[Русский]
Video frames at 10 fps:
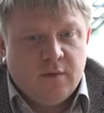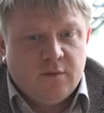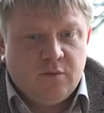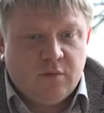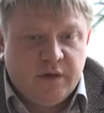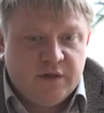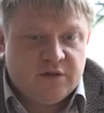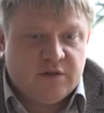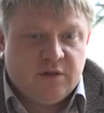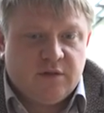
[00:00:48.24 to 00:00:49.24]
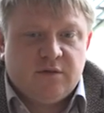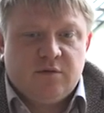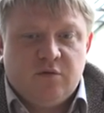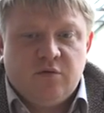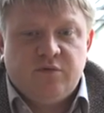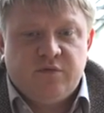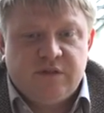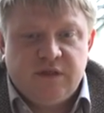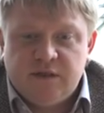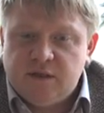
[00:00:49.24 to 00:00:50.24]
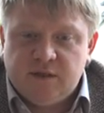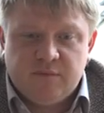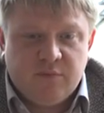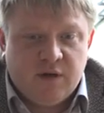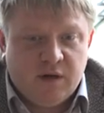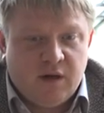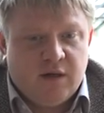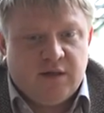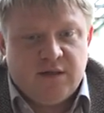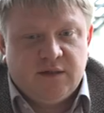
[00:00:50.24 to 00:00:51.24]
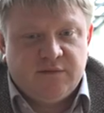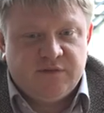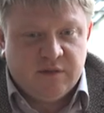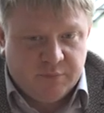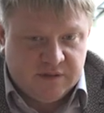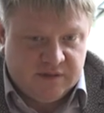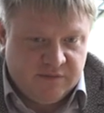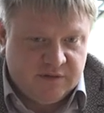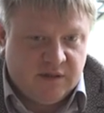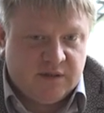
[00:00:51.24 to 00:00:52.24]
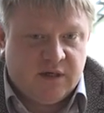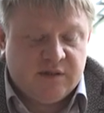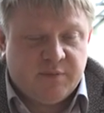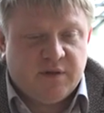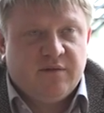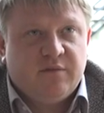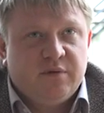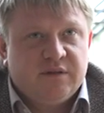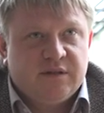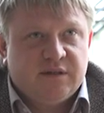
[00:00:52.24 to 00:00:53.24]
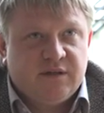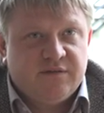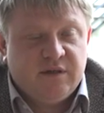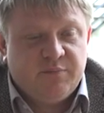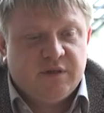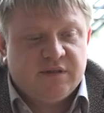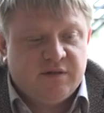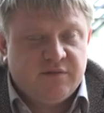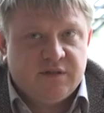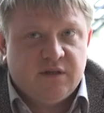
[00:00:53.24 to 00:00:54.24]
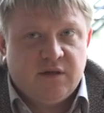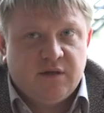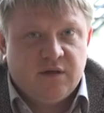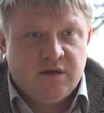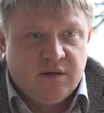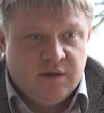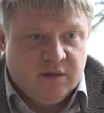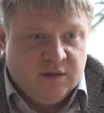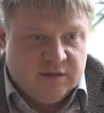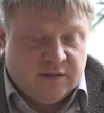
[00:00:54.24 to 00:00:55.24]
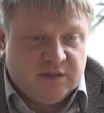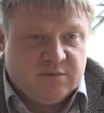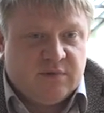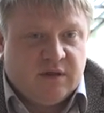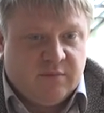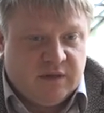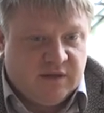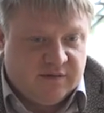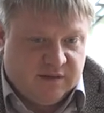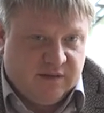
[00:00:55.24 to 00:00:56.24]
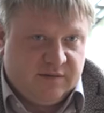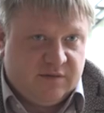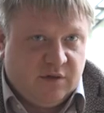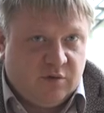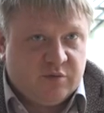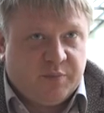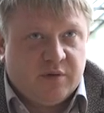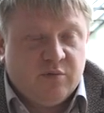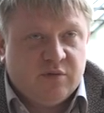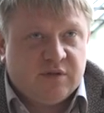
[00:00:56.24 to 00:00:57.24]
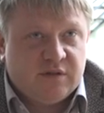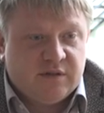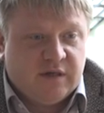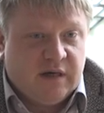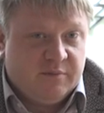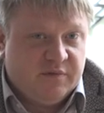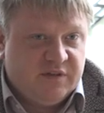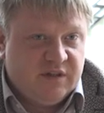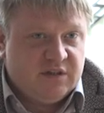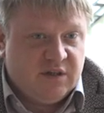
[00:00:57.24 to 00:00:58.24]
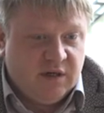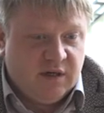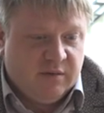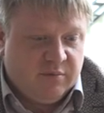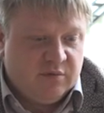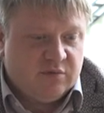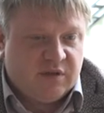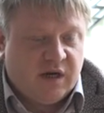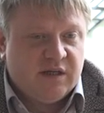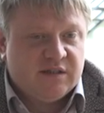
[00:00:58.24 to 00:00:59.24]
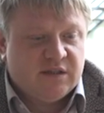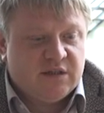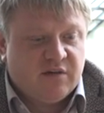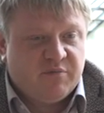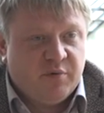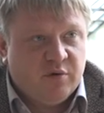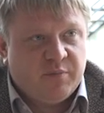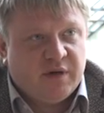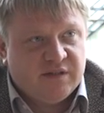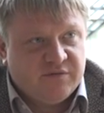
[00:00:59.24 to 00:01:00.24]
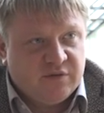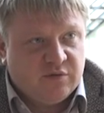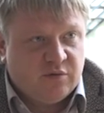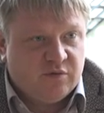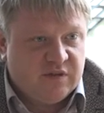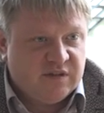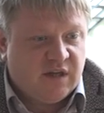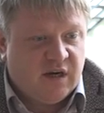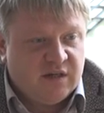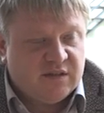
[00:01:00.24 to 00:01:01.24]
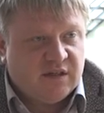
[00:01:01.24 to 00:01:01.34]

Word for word: Ну, конечно, до введения эмбарго и все представители транспортного бизнеса, и все представители, скажем так, молдавской сельхозпродукции, как бы все шли, как бы, ну, старались на шаг вперед по развитию. То есть все старались